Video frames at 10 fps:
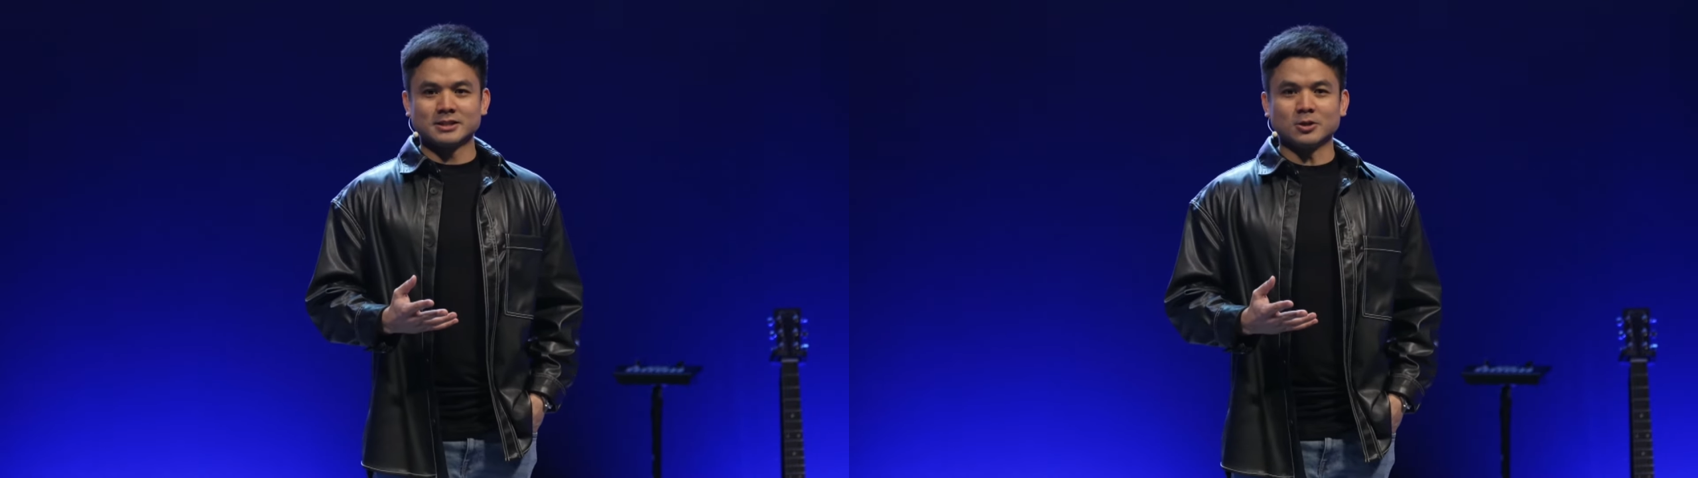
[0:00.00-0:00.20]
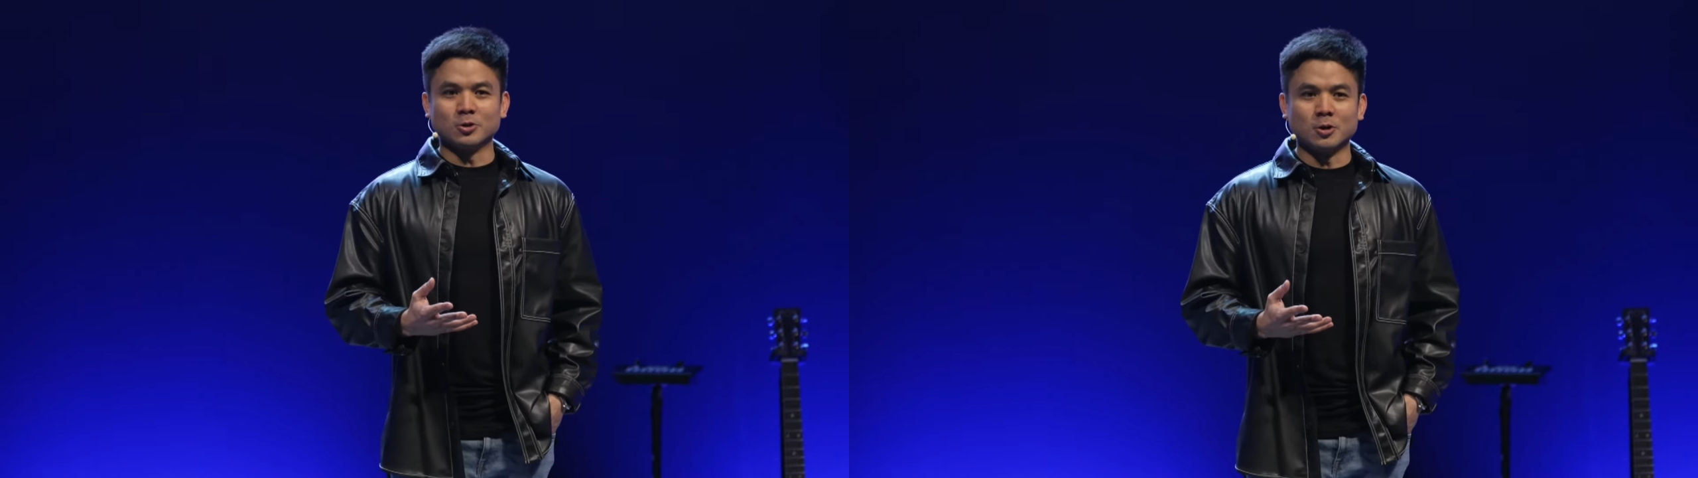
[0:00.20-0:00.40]

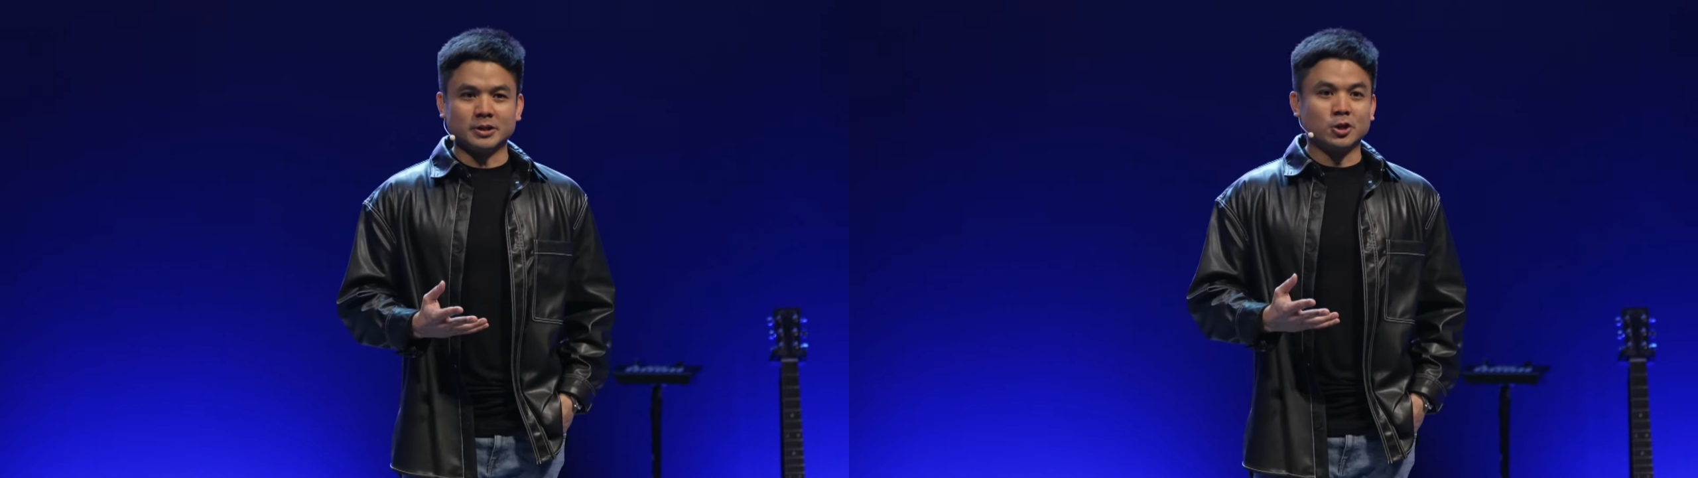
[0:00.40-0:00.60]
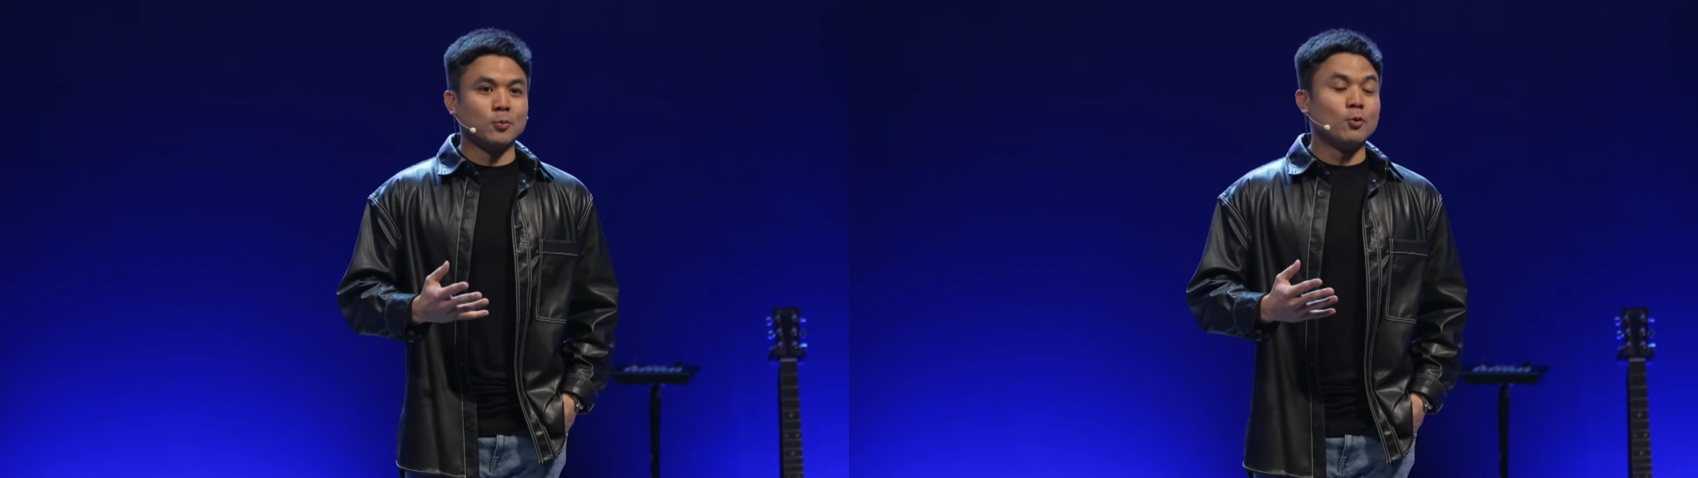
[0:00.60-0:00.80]
Siguro,
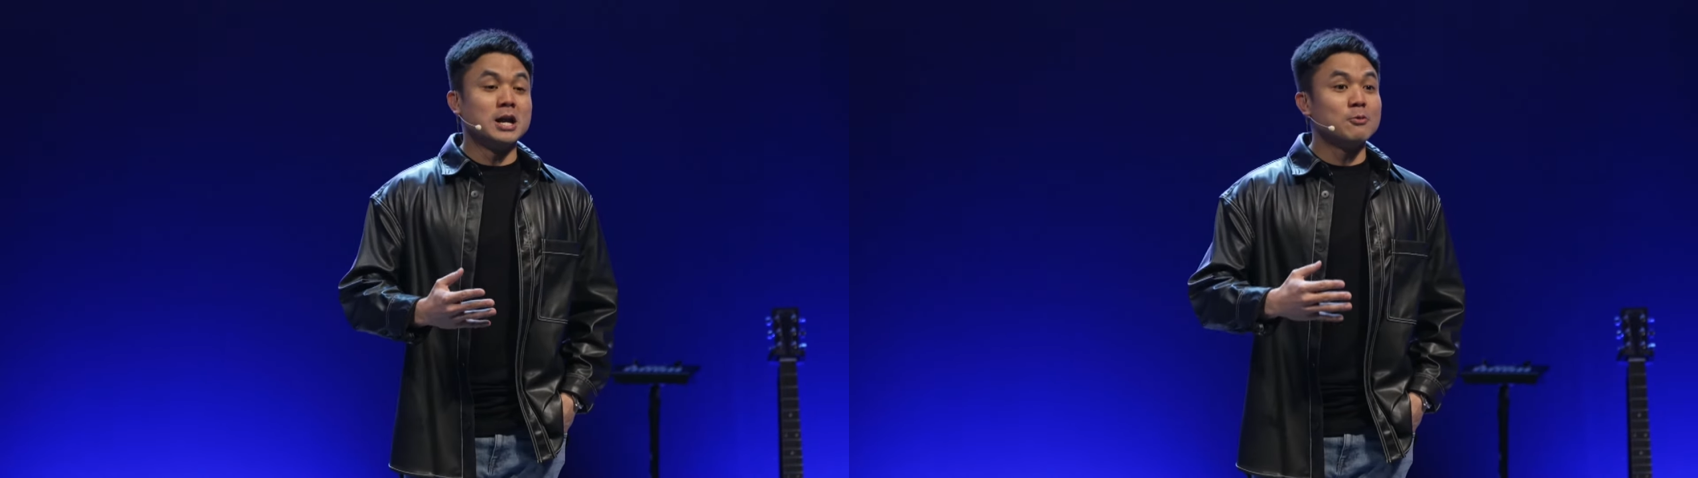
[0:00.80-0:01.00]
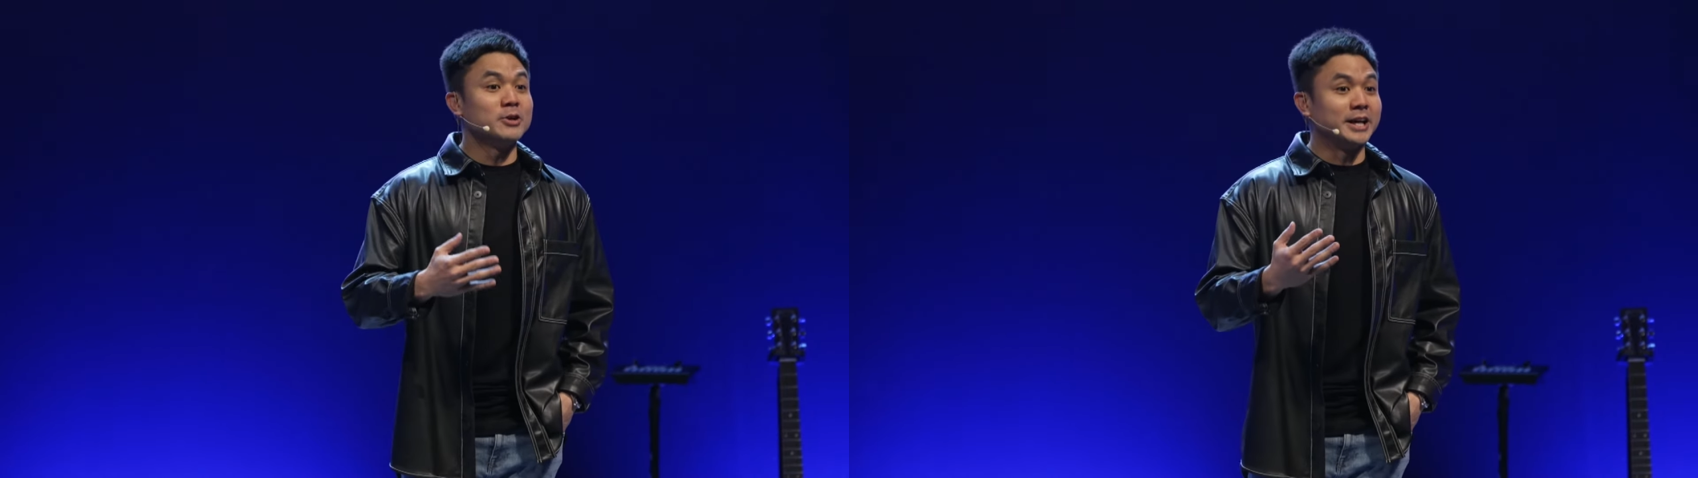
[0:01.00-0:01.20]
hindi ko po alam kung